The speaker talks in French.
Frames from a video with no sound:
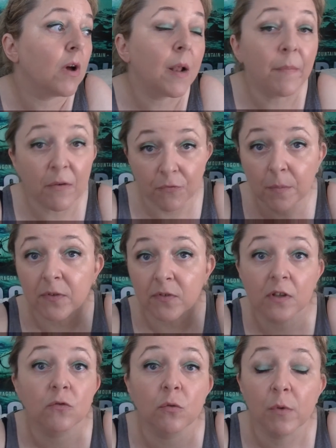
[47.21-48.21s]
elle m'a fait
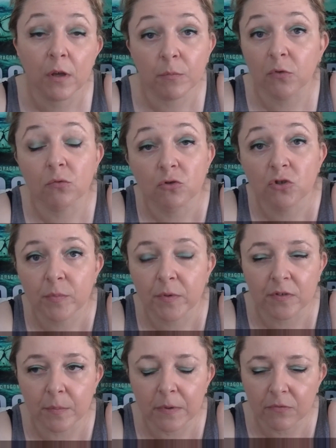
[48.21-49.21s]
penser à cette marque parce que moi j'y
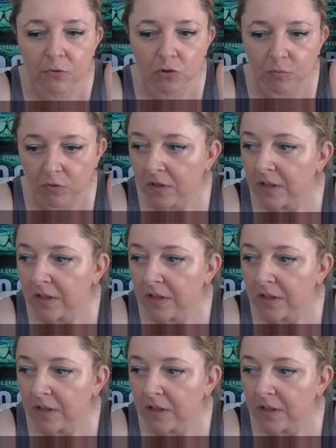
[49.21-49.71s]
pensais pas franchement.